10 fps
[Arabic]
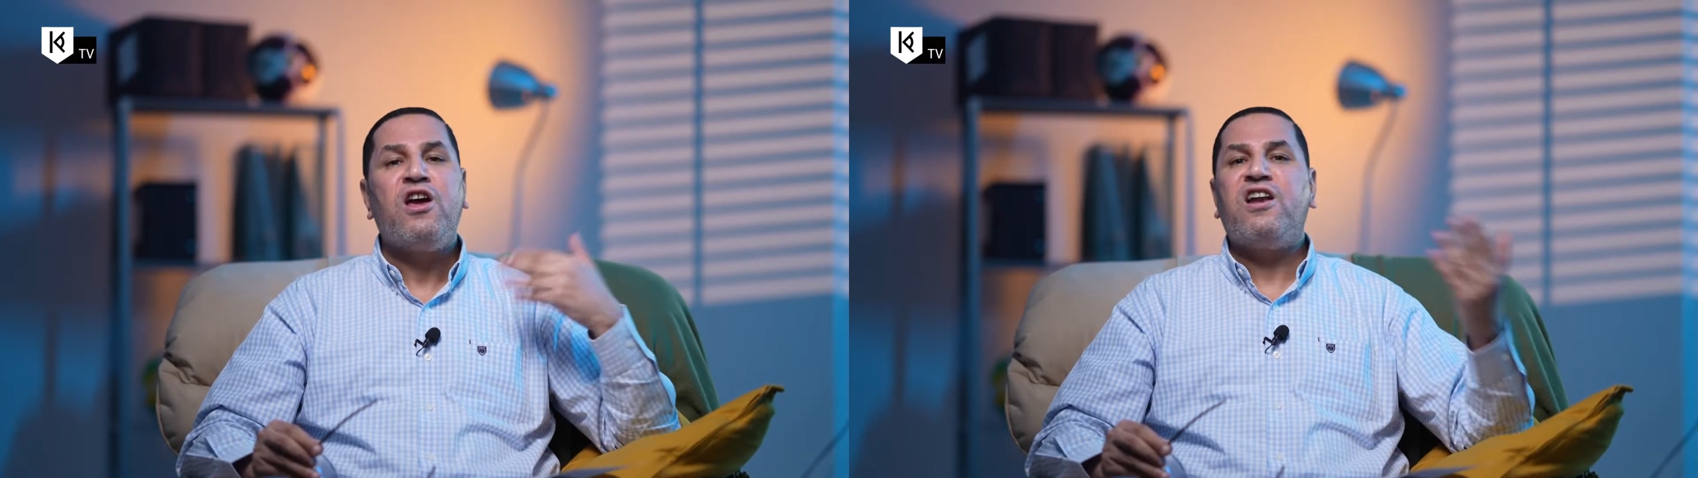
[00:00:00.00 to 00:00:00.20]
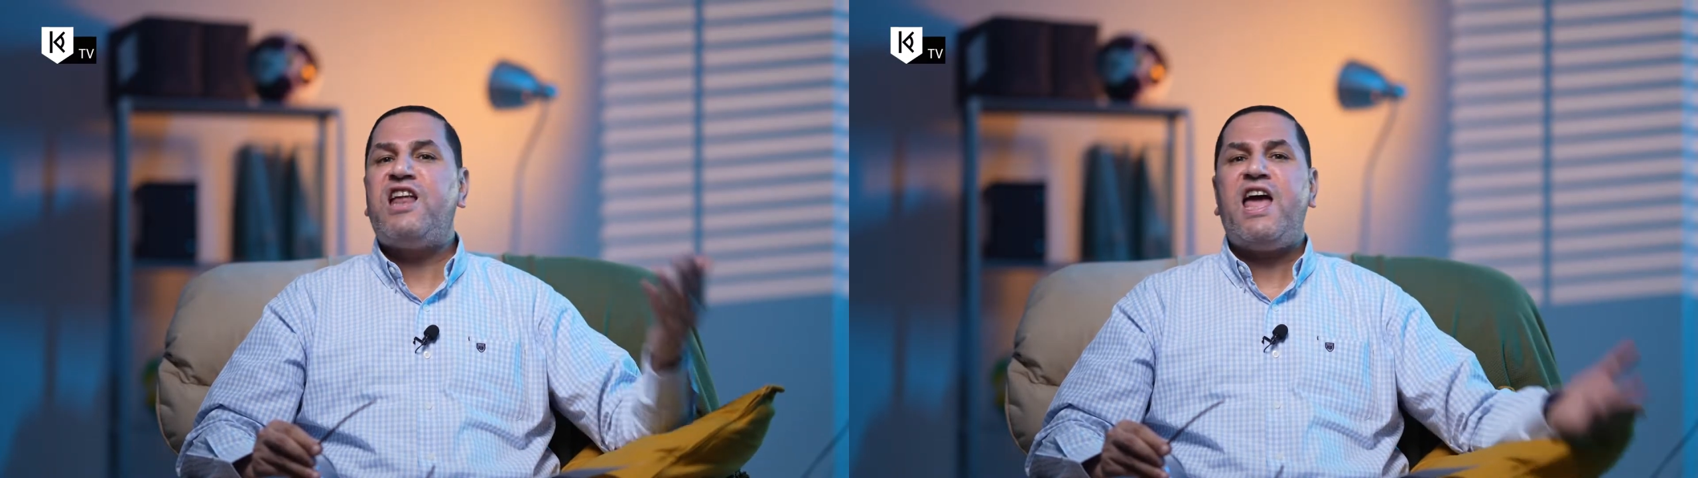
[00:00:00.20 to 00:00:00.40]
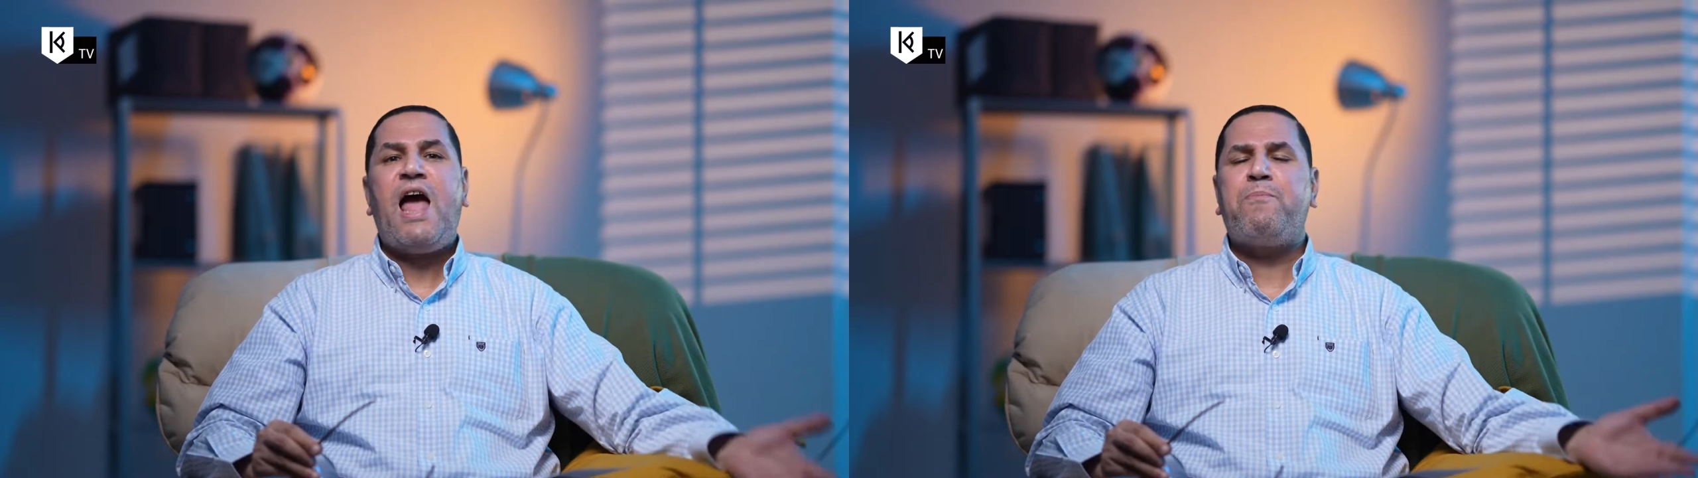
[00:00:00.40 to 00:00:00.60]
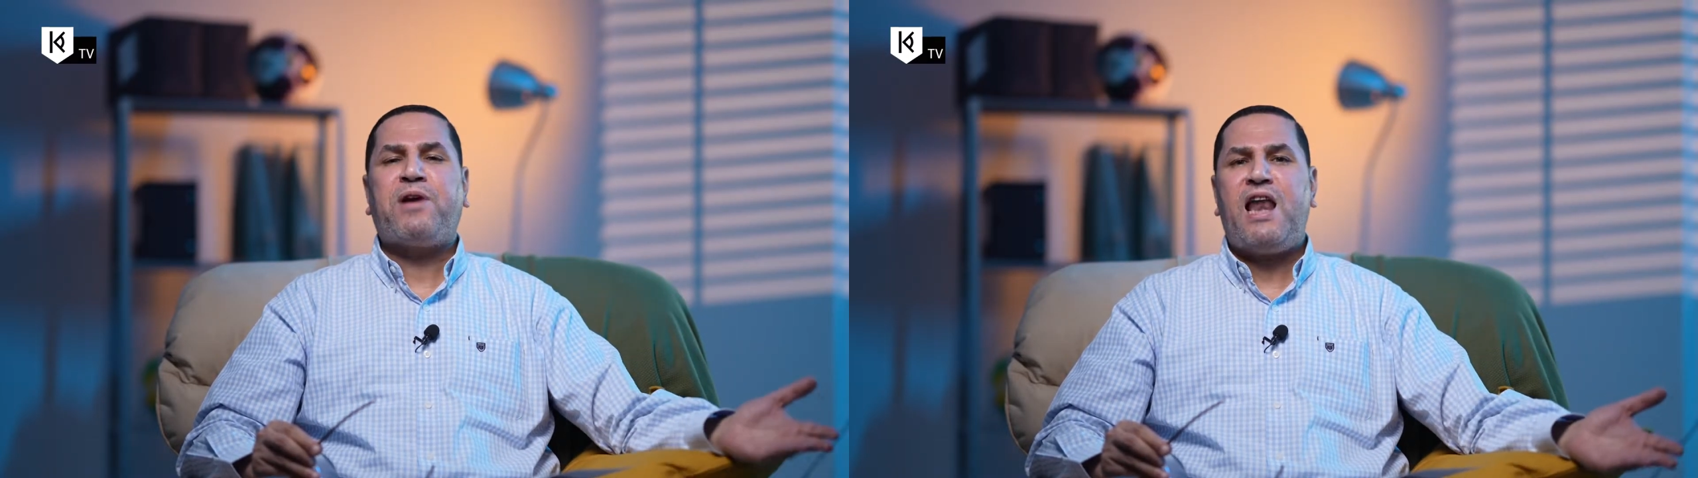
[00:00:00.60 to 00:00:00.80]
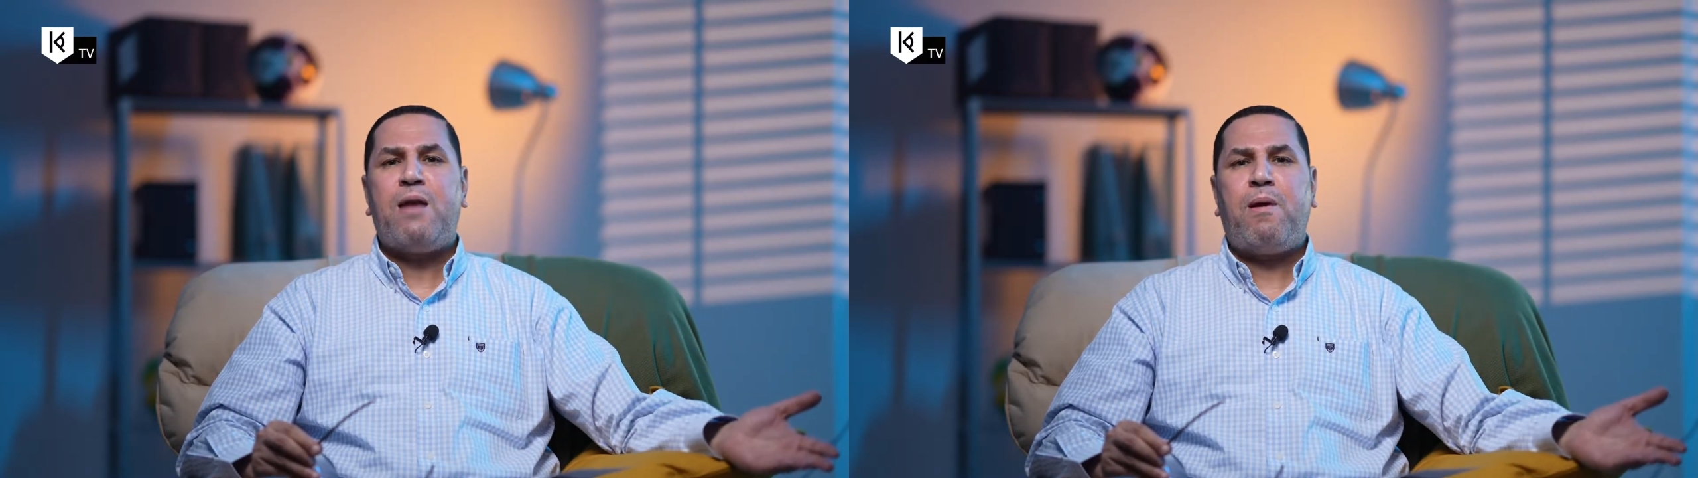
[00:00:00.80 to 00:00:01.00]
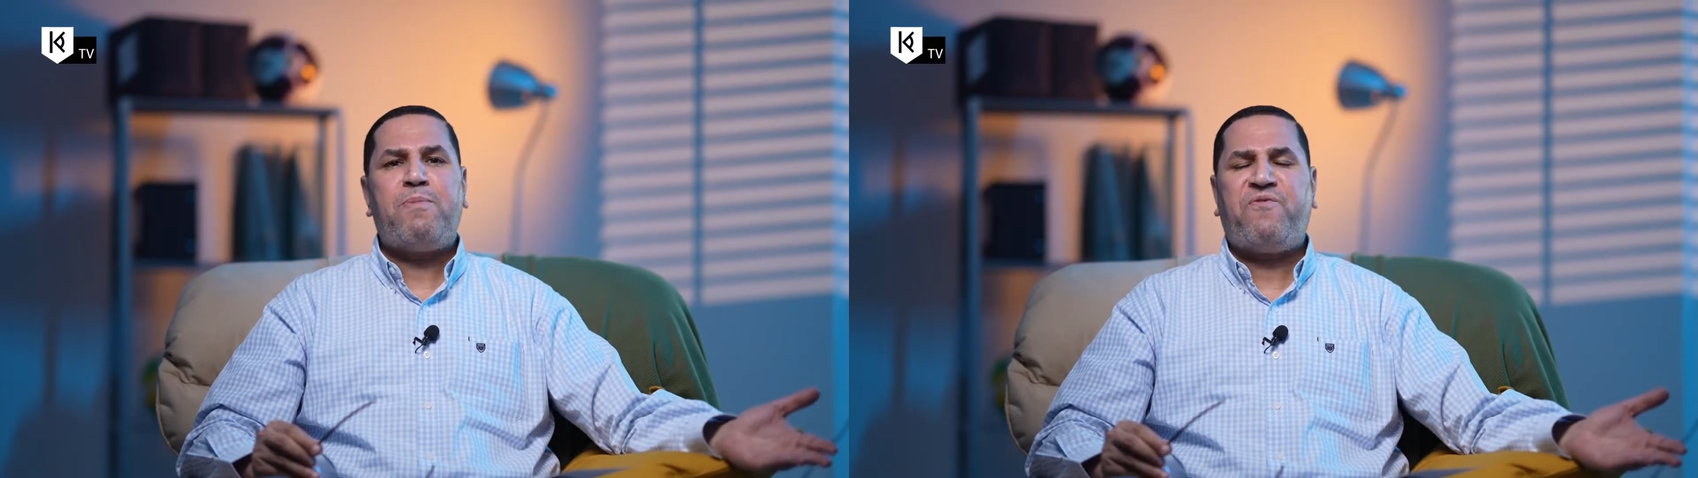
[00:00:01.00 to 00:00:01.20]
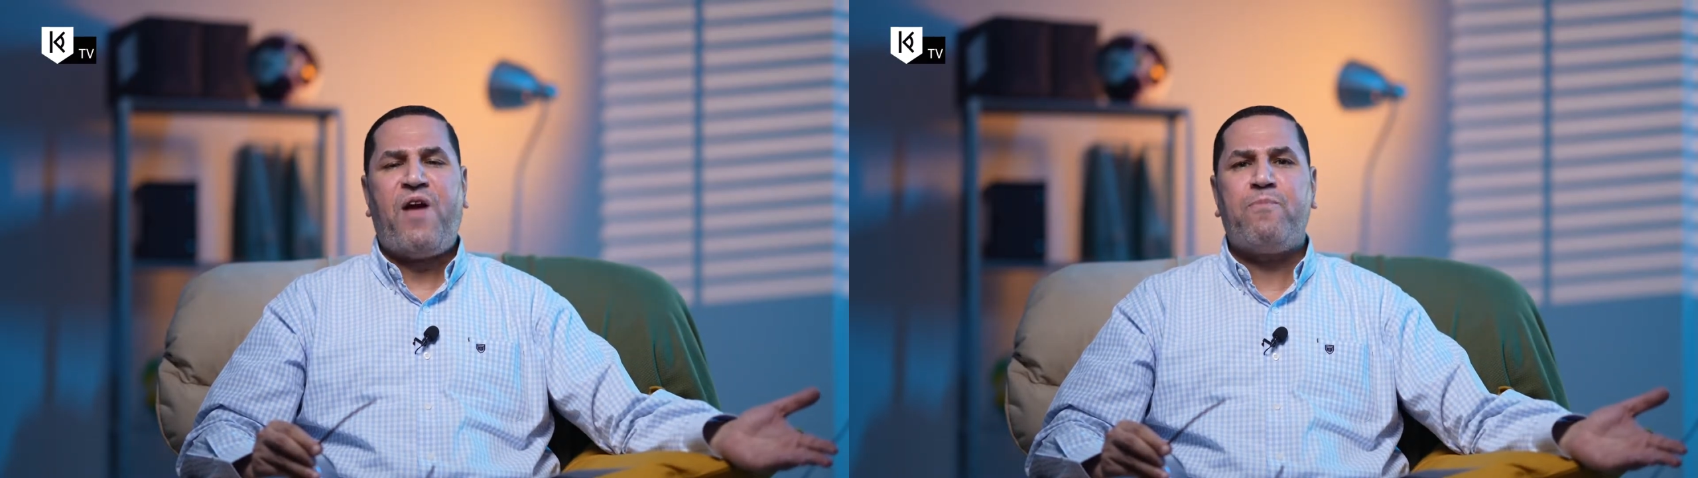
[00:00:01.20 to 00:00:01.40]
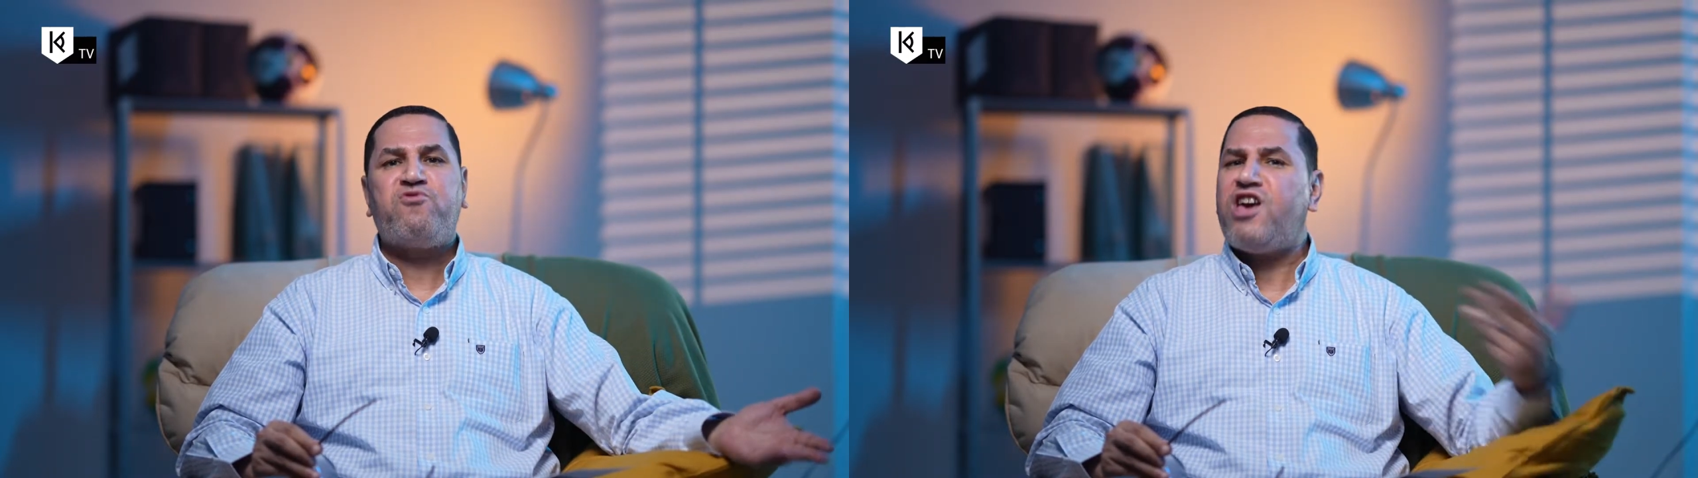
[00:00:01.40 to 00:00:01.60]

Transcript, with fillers: لا ايهاب جلال ما بيفهمش